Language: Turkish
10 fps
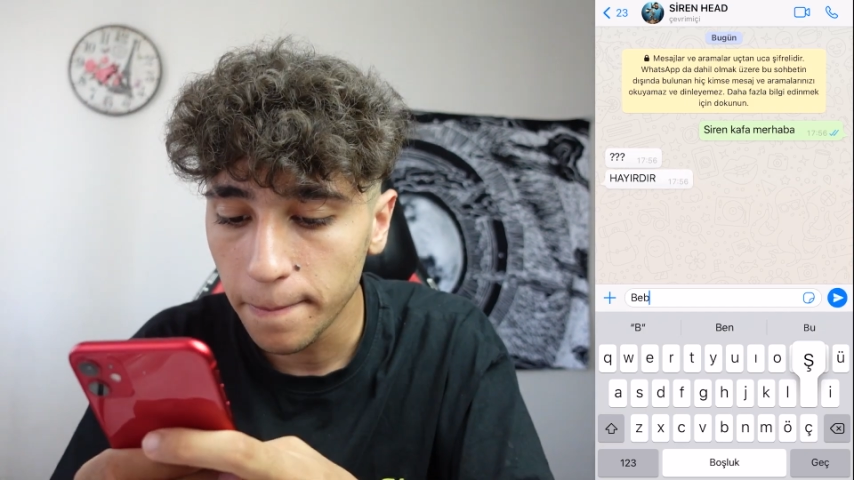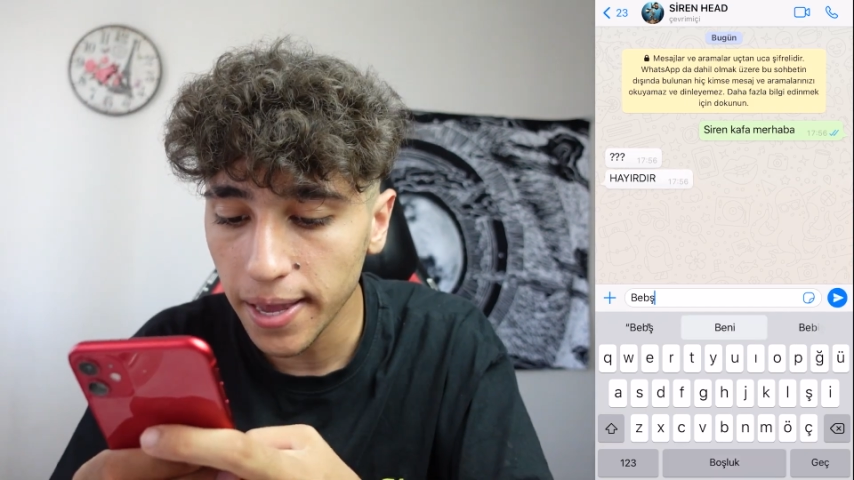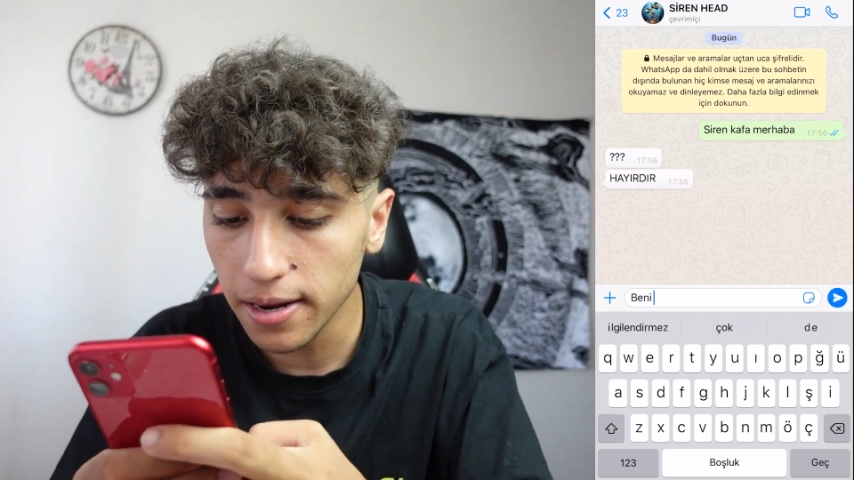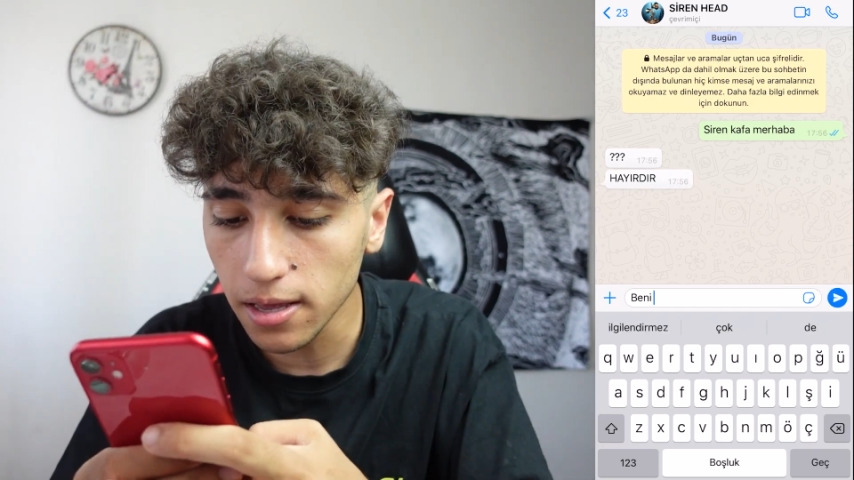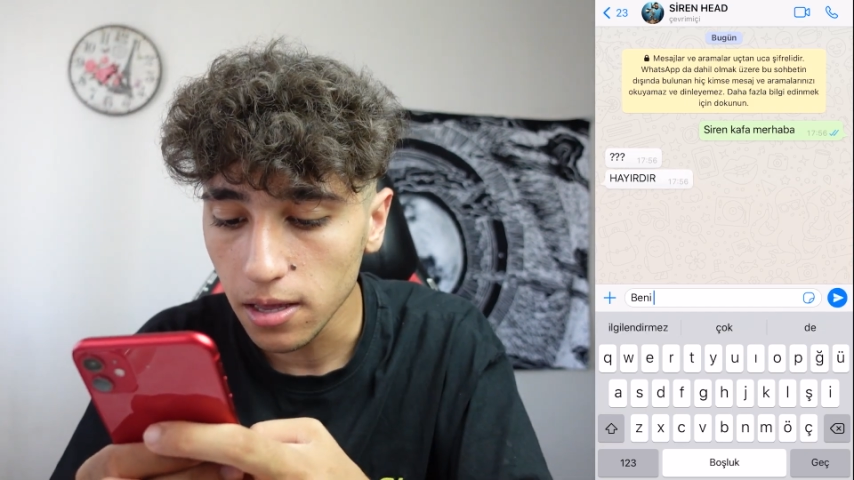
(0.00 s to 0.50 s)

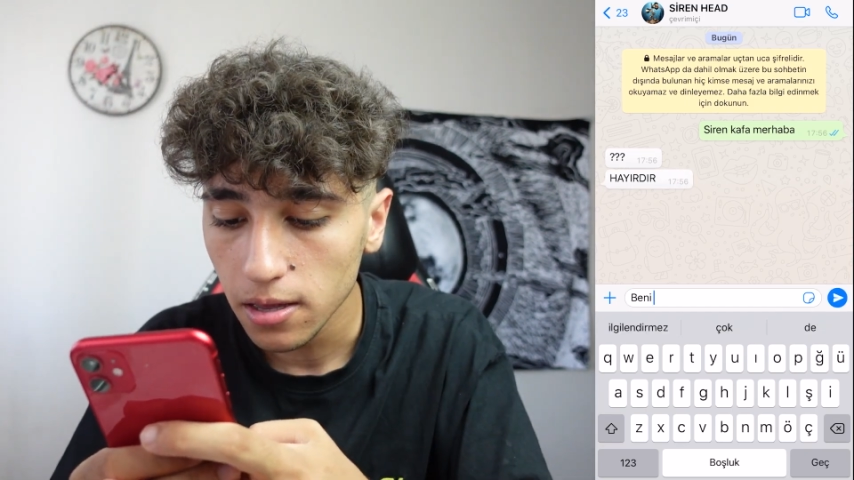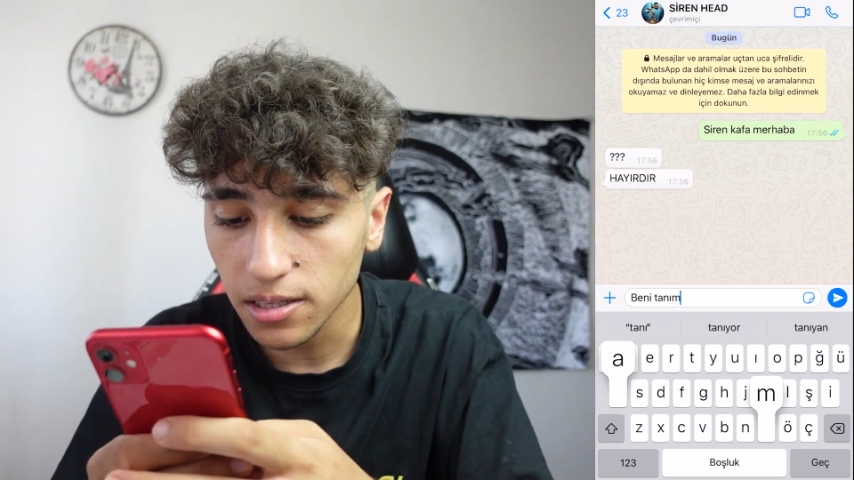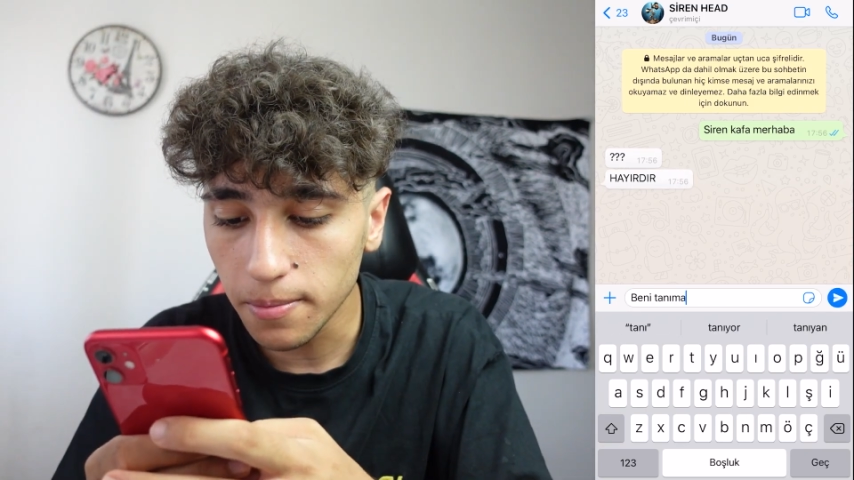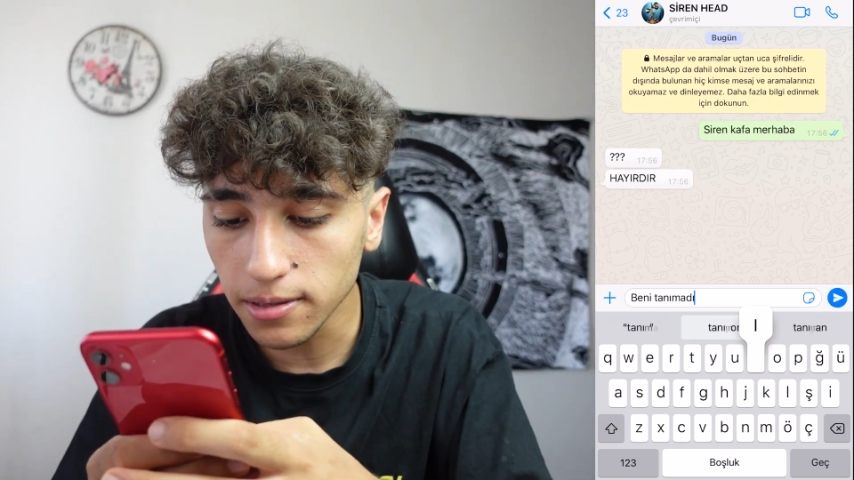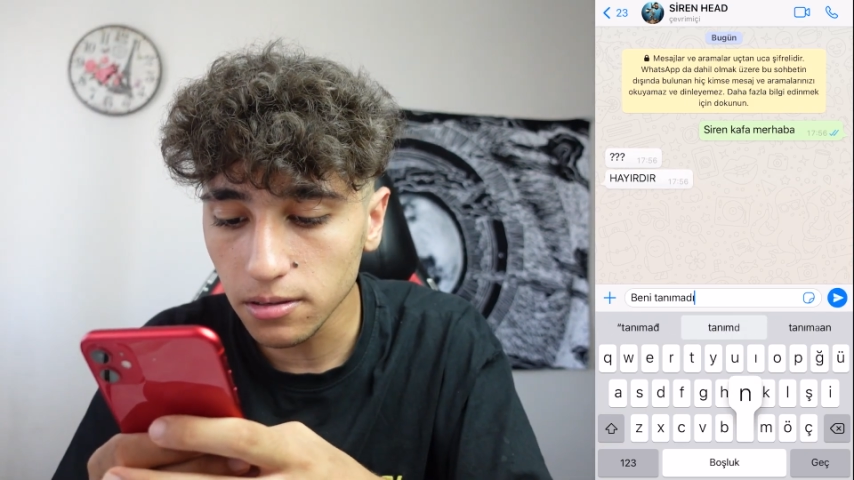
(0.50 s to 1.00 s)
Beni
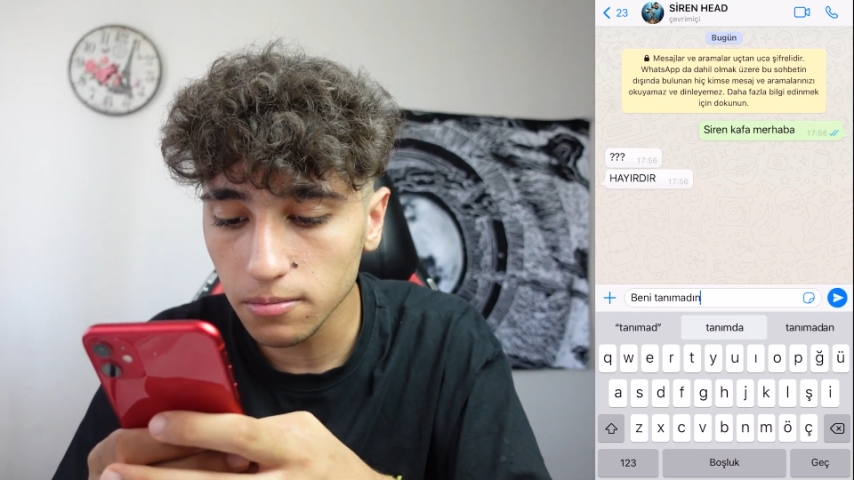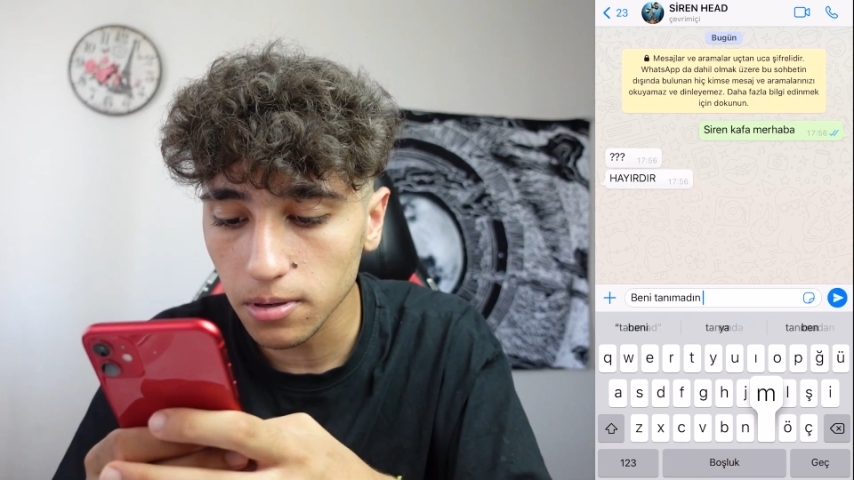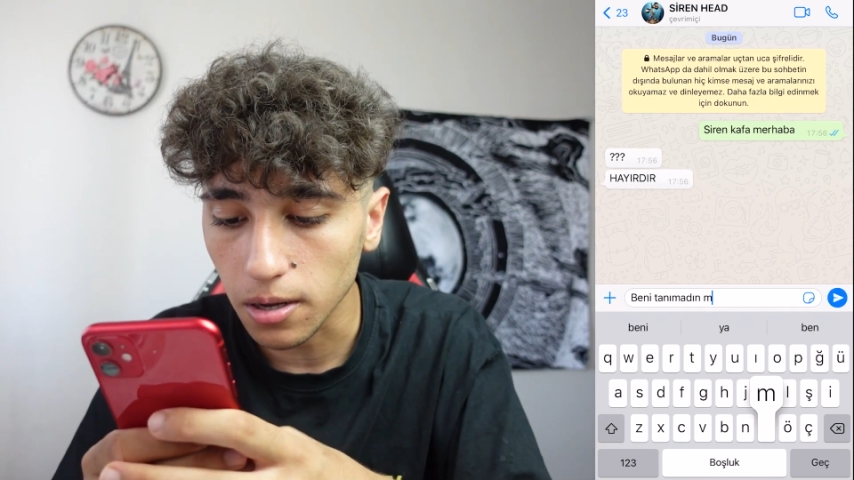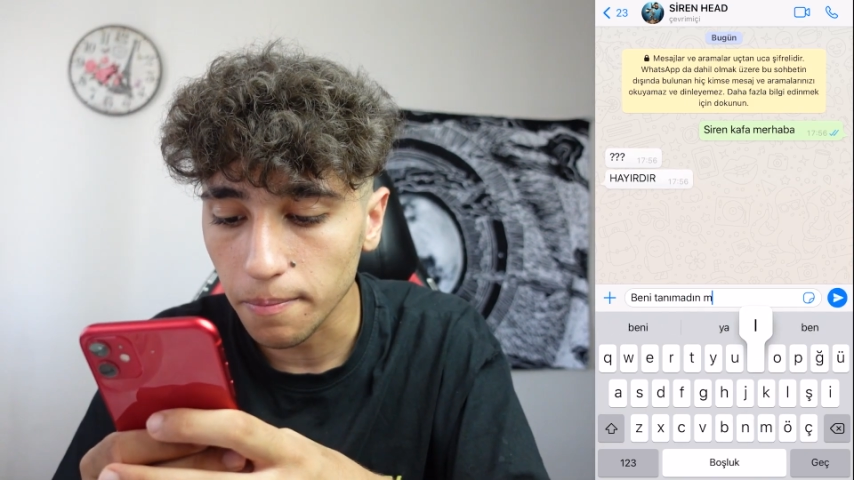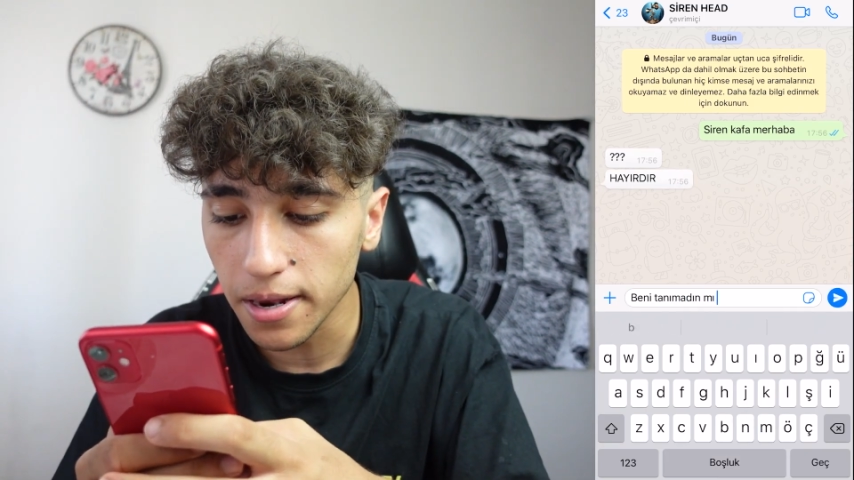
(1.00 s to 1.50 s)
tanımadın mı?